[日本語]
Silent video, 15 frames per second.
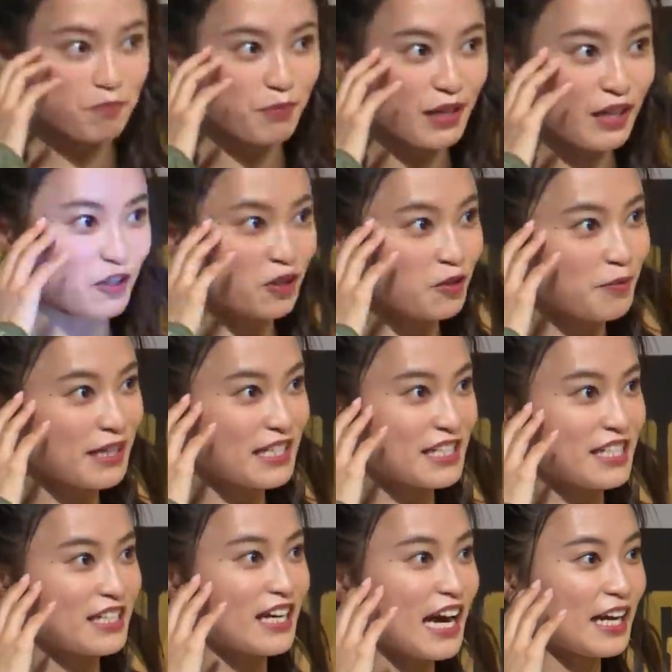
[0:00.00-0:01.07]

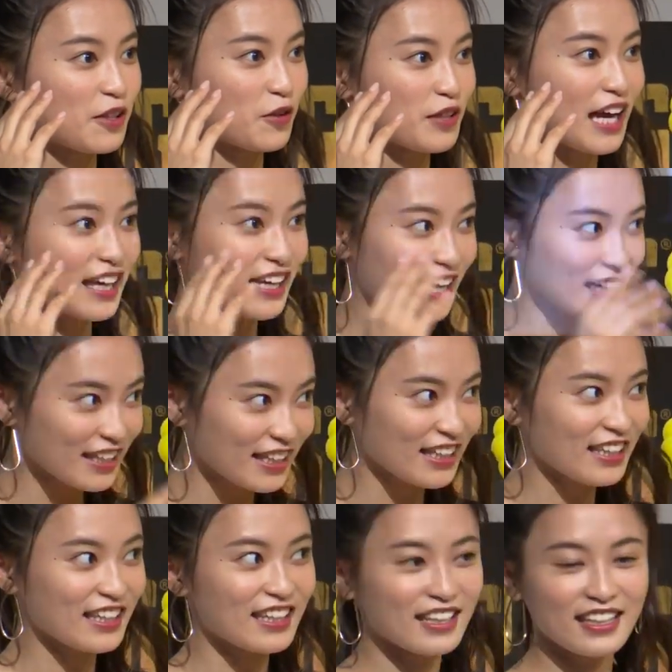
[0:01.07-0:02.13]
PUBG ライトだけ
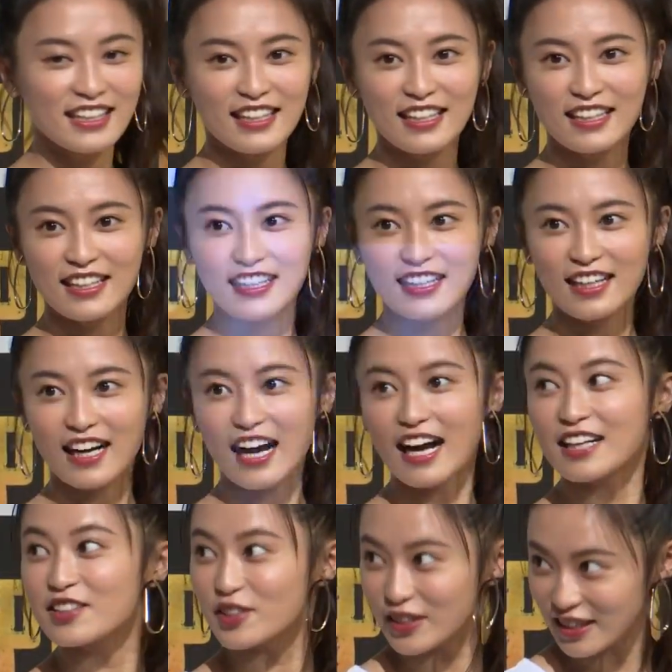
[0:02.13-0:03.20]
に
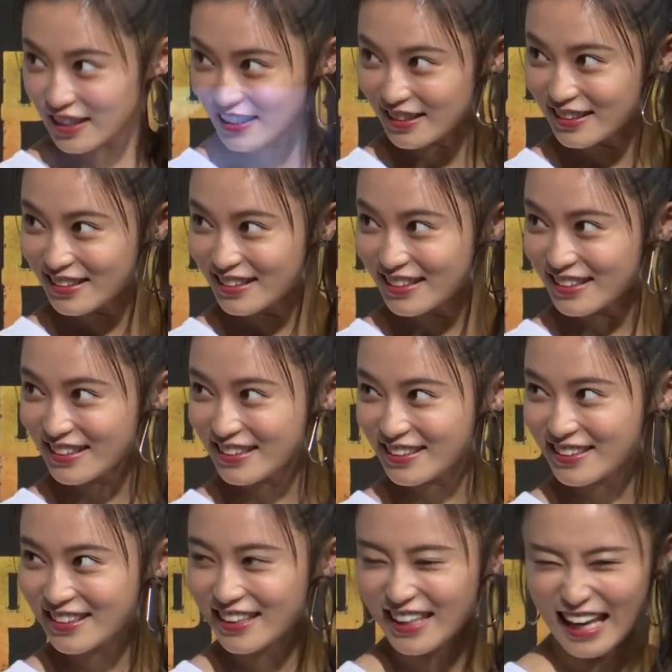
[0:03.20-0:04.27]
軽いそう
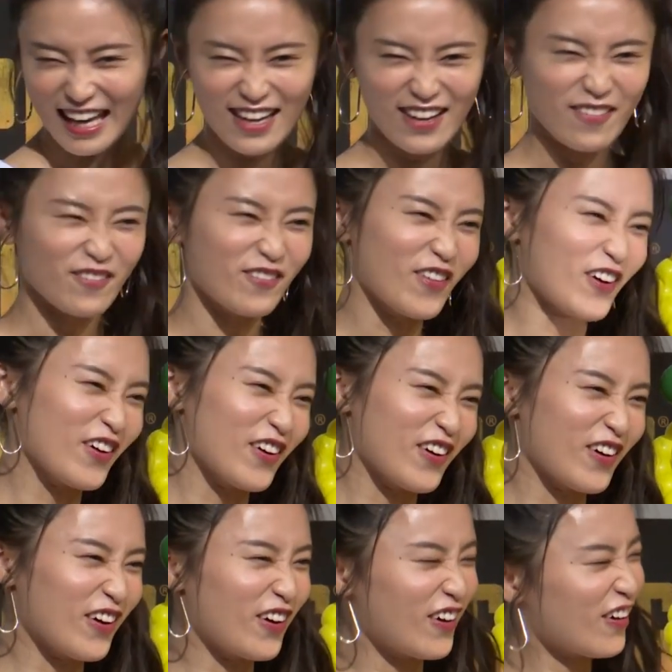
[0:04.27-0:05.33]
いうことです
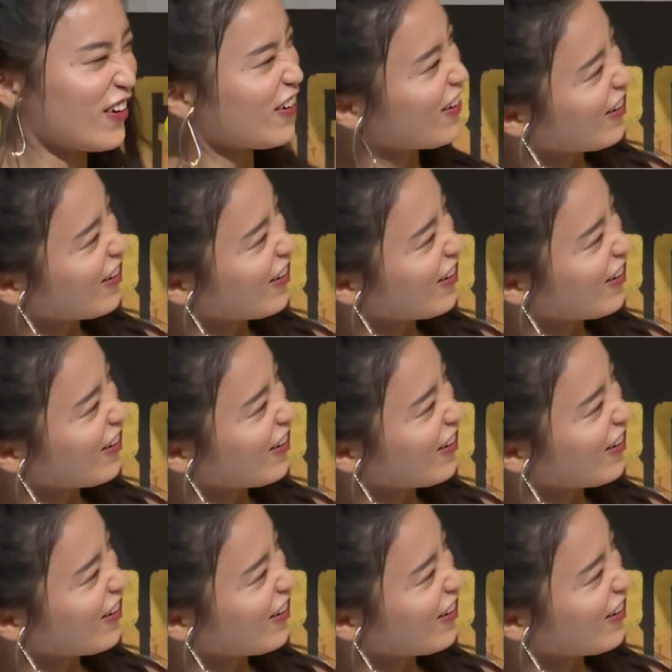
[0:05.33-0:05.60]
も